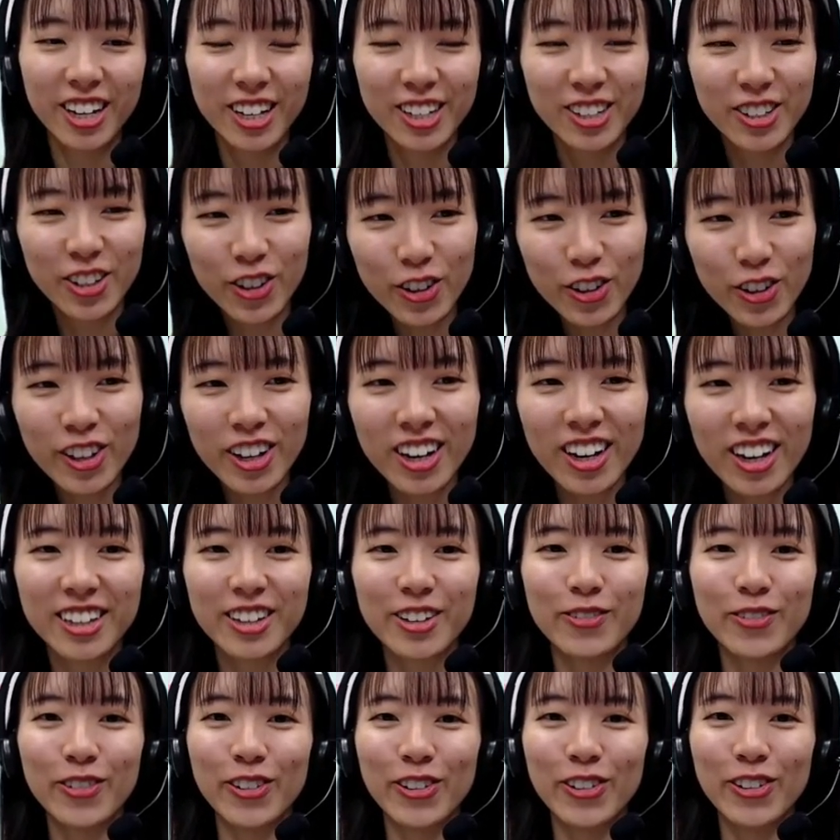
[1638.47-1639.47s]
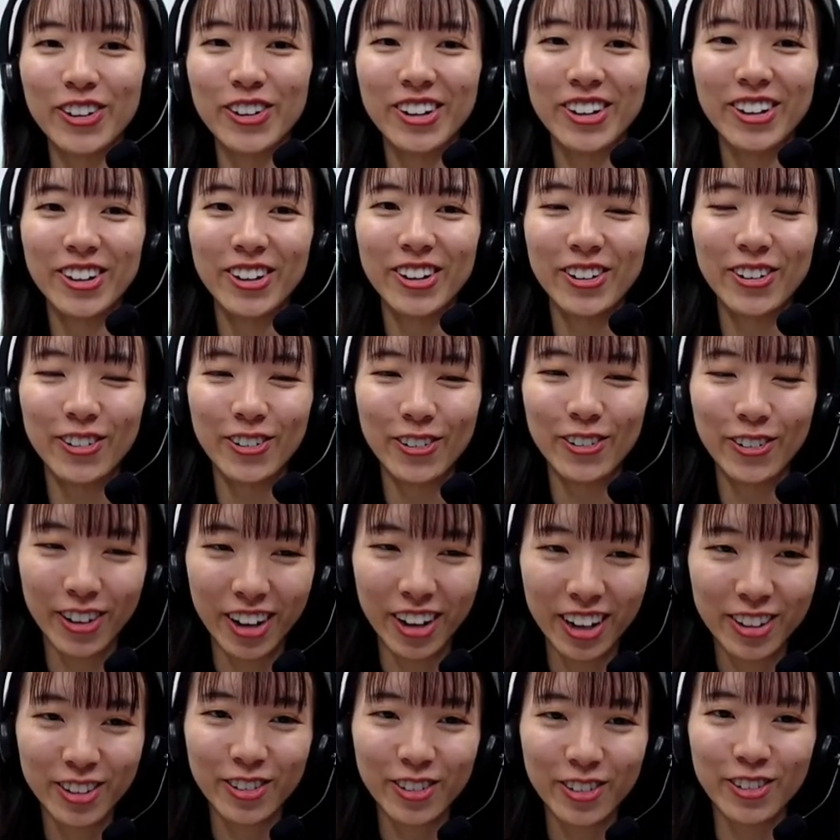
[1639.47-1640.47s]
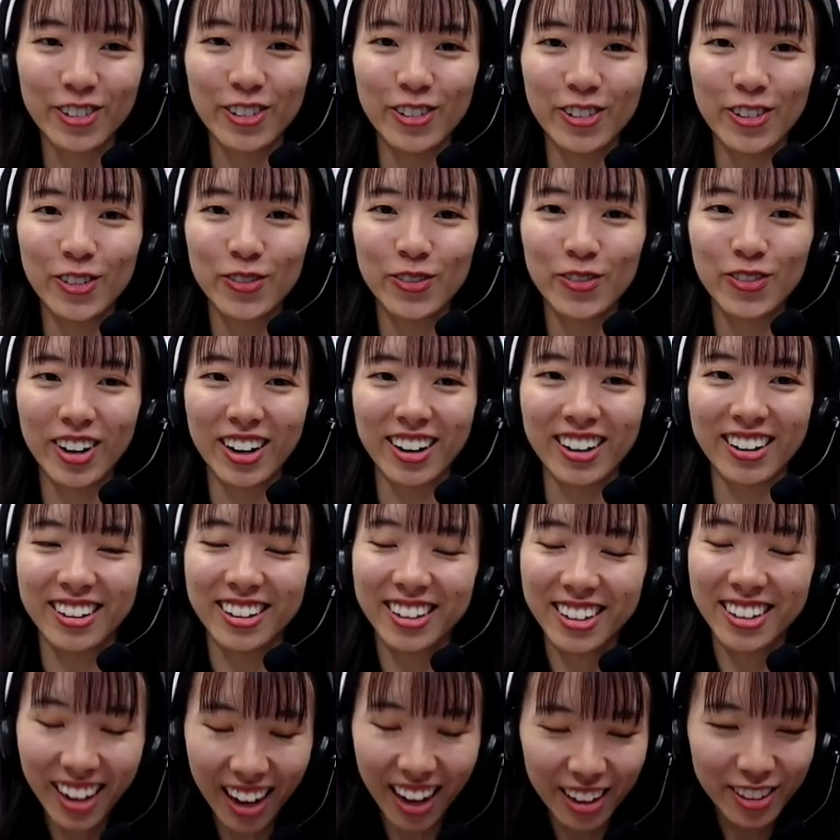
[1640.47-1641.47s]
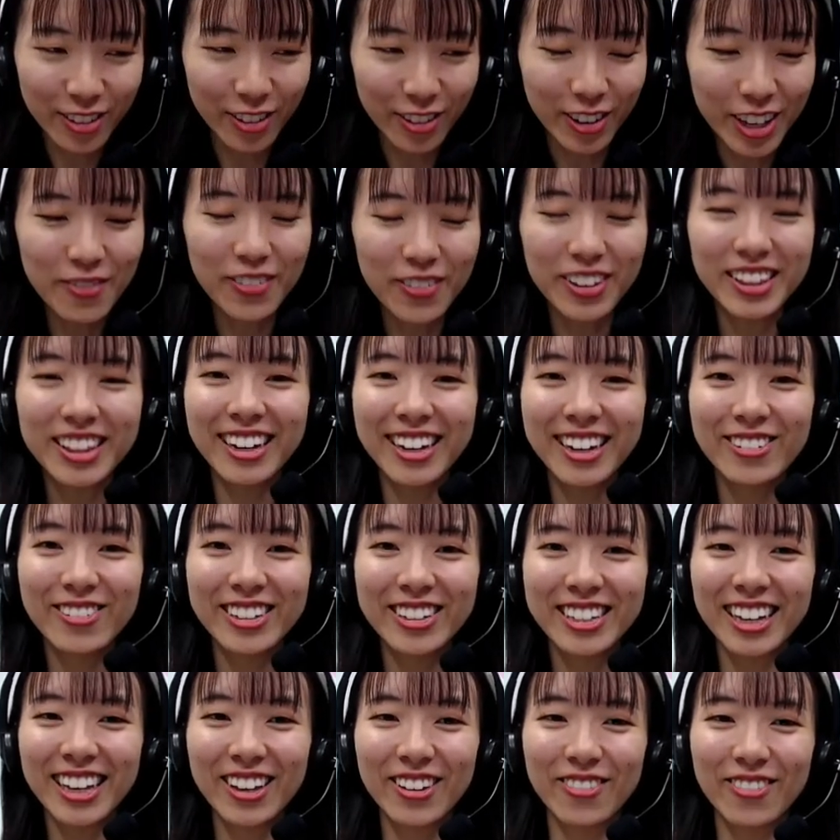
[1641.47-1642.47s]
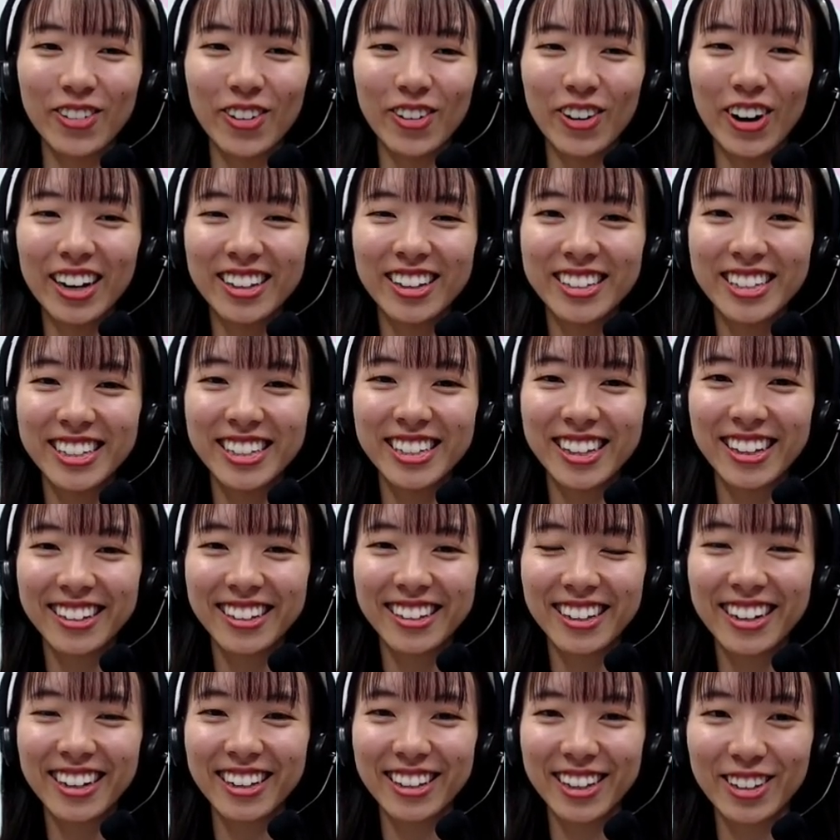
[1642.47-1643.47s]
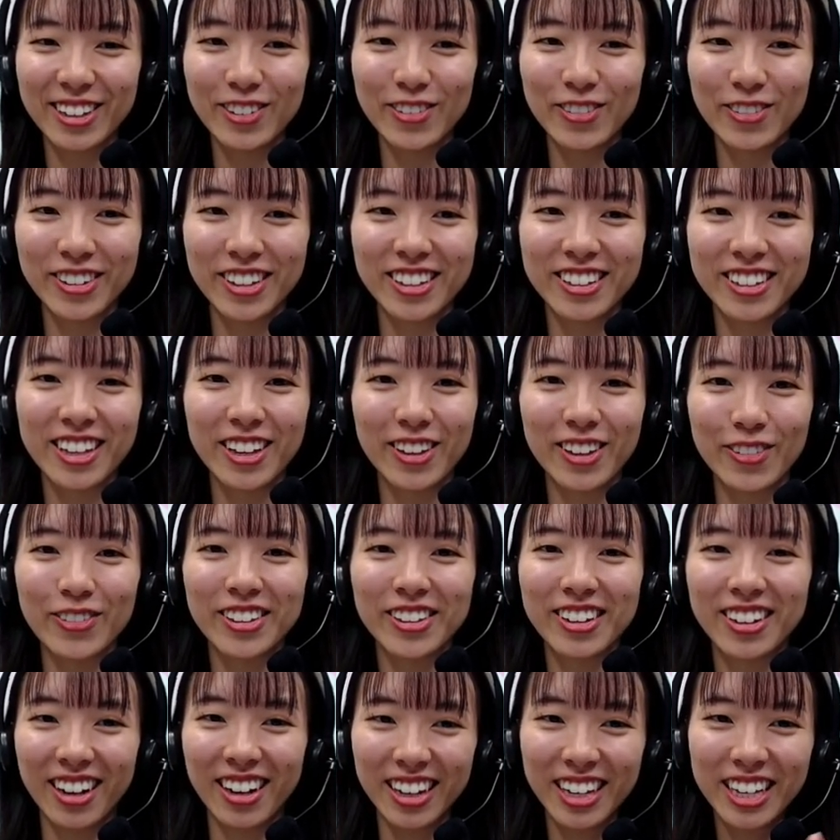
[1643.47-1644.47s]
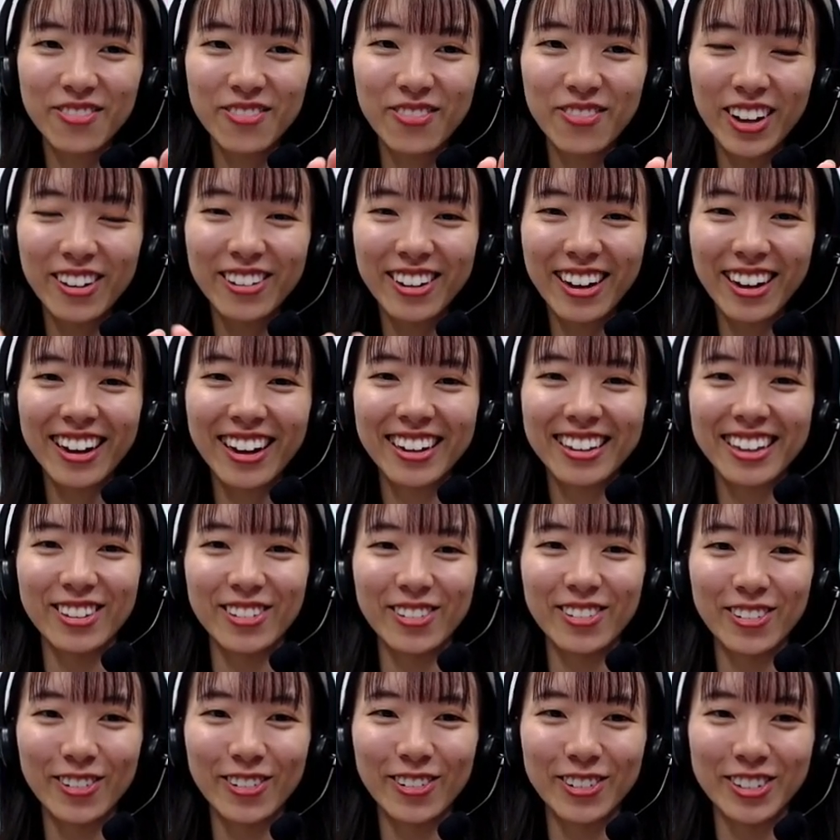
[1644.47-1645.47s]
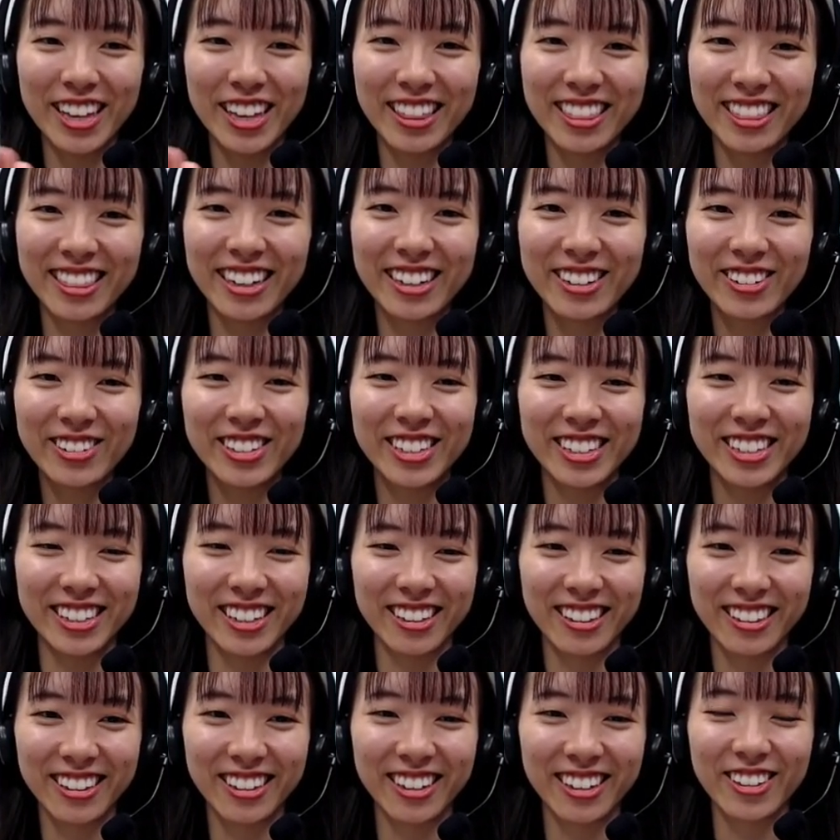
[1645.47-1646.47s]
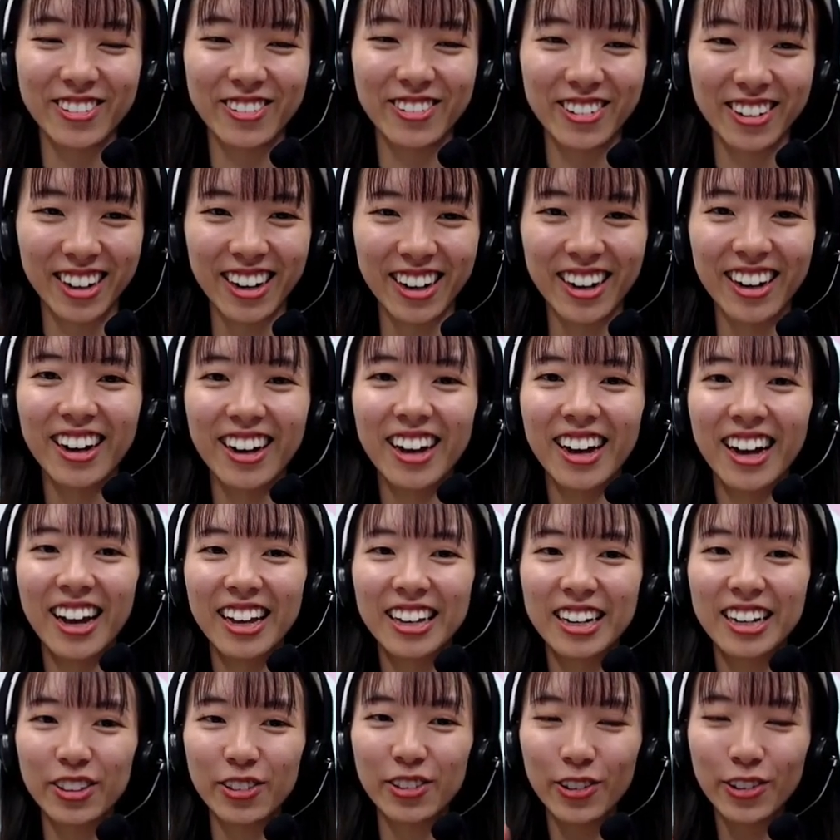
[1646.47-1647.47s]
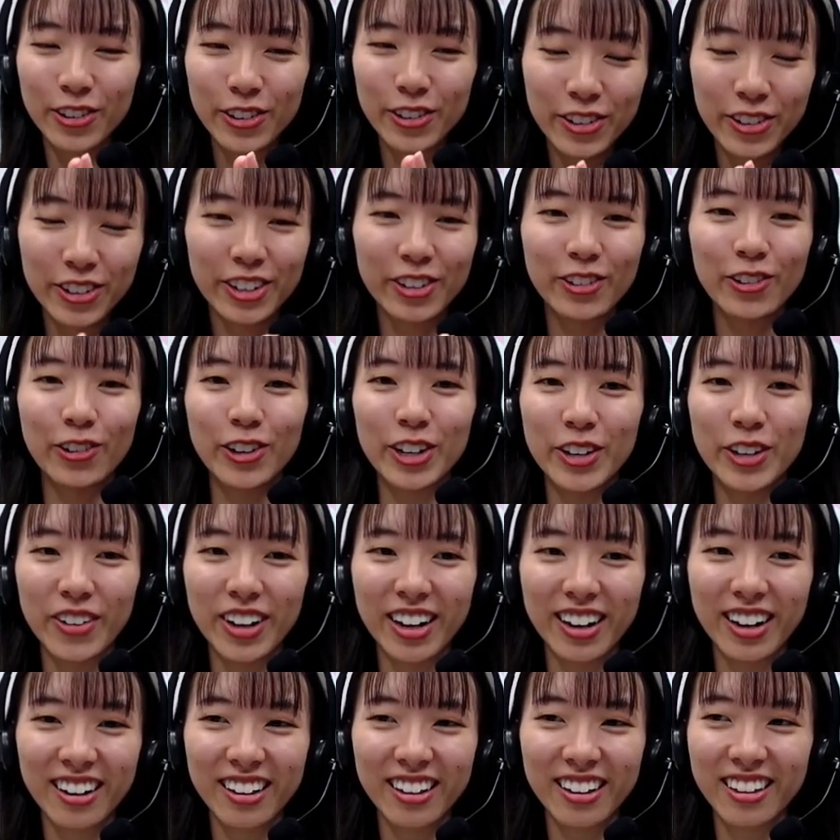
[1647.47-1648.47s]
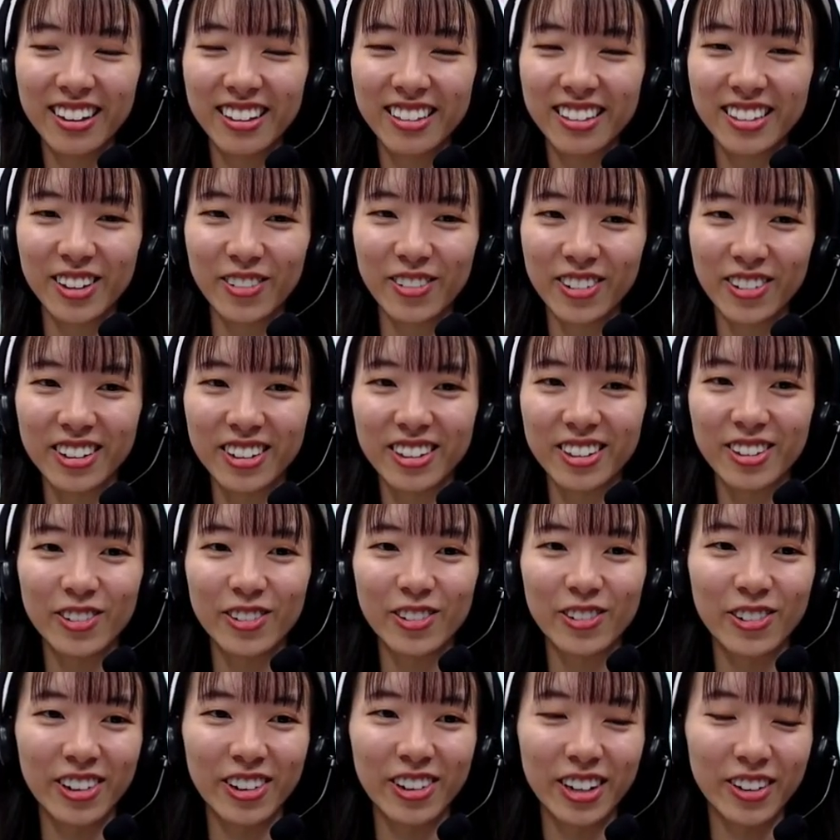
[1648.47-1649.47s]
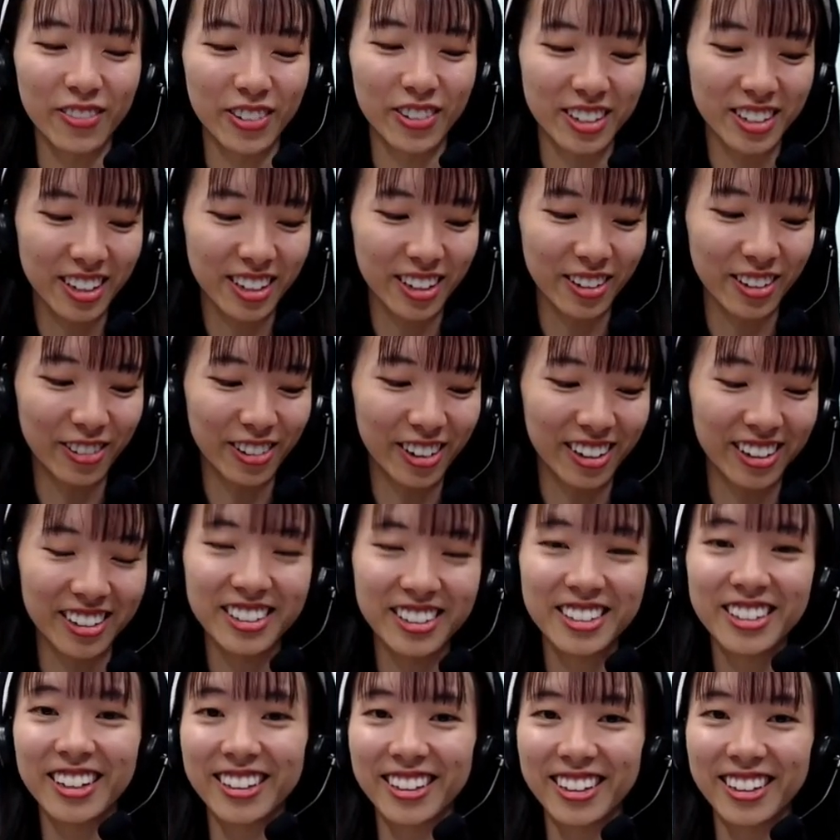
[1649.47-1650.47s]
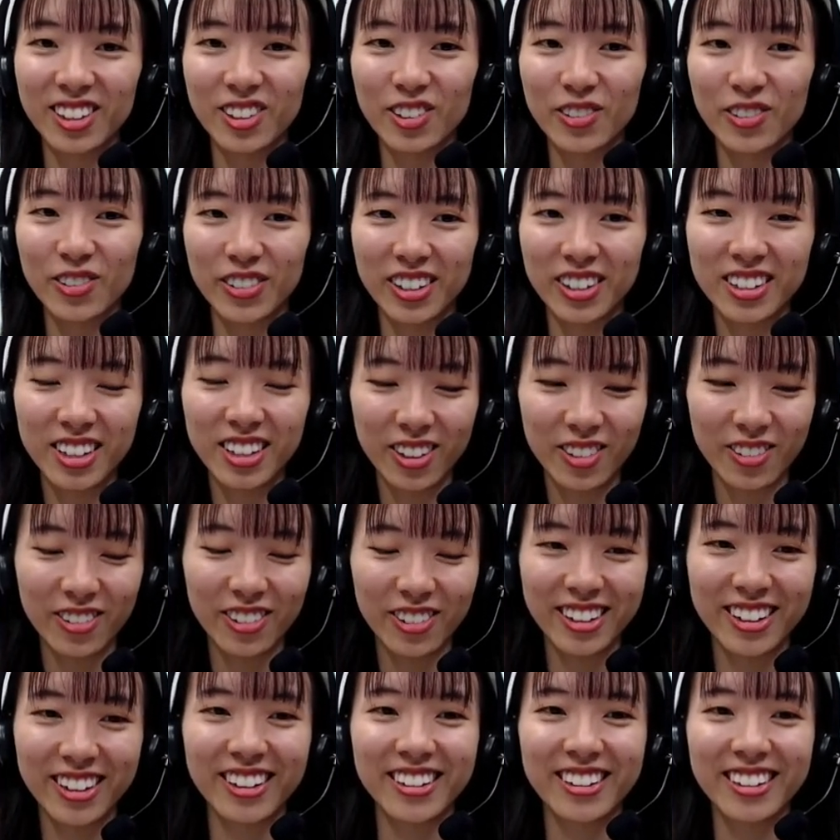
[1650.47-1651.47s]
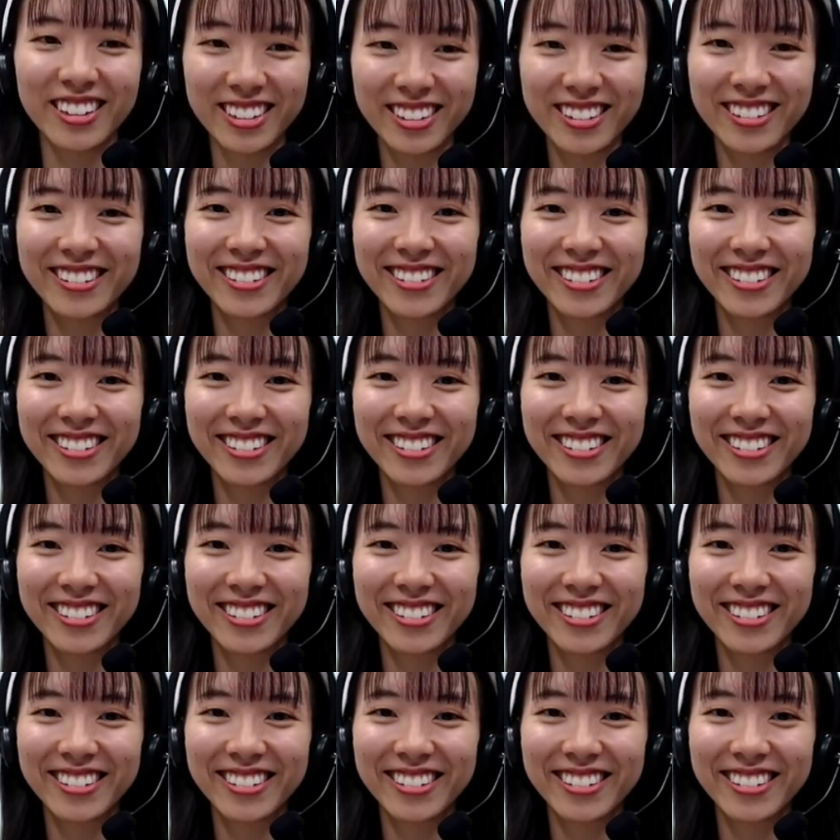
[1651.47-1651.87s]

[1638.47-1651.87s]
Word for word: その中でも、もあの、まあ、あの、決めた理由はさっきもお話しいただいたかなと思うんですけど、なんか決める中でのこう選択肢だったりとか、かどういうふうにこう決められていったのかっていうところあれば、ぜひお伺いしたいなと思うんですけど、いかがですか